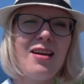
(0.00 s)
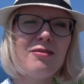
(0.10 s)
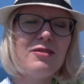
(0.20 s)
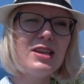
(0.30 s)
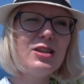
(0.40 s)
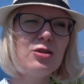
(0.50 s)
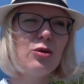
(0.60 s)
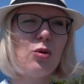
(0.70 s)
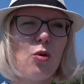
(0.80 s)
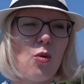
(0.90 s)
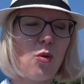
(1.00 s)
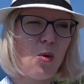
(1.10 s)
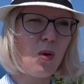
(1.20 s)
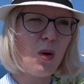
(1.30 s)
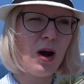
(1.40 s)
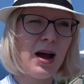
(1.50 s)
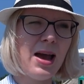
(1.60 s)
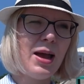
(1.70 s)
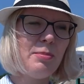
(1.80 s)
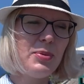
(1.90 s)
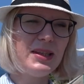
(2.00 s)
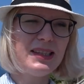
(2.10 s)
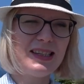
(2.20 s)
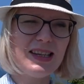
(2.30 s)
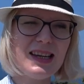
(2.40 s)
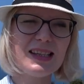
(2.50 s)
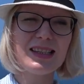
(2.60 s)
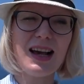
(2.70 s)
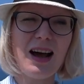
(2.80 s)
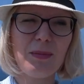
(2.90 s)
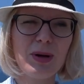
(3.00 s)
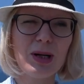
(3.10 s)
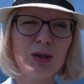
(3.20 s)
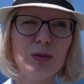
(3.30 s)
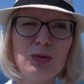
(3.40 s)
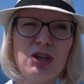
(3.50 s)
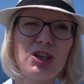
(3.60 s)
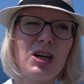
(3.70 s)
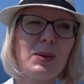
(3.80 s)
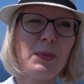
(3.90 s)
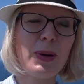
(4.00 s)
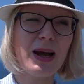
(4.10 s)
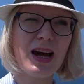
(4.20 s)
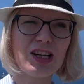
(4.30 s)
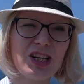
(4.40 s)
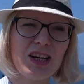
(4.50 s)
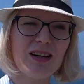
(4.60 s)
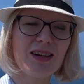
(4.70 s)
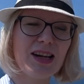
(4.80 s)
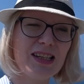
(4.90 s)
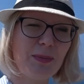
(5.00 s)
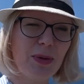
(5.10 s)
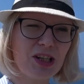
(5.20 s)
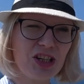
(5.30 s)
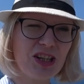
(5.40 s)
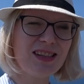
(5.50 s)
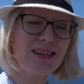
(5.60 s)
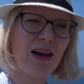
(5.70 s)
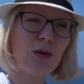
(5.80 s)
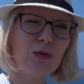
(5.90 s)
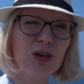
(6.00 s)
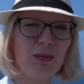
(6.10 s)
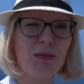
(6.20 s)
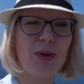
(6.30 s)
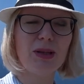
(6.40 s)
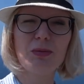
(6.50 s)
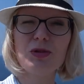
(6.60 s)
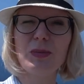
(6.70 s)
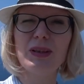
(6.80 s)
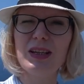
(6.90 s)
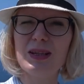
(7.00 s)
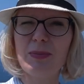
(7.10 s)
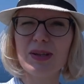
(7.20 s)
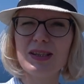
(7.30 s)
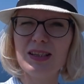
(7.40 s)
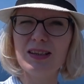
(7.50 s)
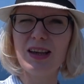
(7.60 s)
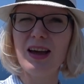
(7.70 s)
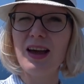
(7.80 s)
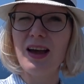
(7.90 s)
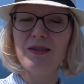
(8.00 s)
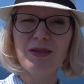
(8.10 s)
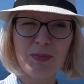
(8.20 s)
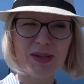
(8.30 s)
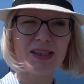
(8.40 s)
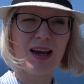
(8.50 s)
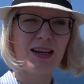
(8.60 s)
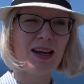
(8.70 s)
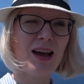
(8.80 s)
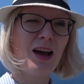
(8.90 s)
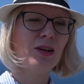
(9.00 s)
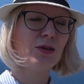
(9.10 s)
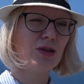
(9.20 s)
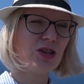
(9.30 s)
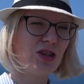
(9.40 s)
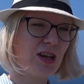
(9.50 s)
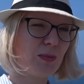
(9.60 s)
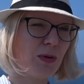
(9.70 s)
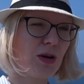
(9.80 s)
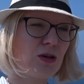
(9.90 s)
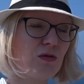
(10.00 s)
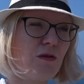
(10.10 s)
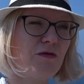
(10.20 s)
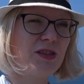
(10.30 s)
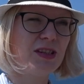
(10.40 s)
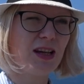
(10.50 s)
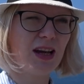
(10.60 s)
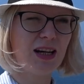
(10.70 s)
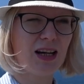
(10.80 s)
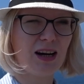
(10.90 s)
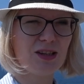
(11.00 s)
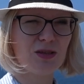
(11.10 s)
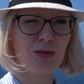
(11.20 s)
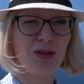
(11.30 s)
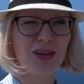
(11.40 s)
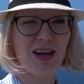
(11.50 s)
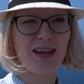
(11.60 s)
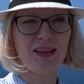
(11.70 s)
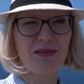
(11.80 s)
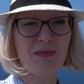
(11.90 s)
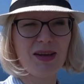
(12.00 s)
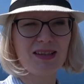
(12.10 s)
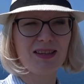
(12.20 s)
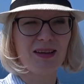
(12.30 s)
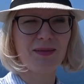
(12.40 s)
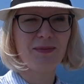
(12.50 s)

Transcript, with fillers: видео о пяти самых лучших пляжах Газипаши с лагунами. Поэтому смотрите по ссылке в описании. Но ну, а сейчас покажу вам все красоты этого места.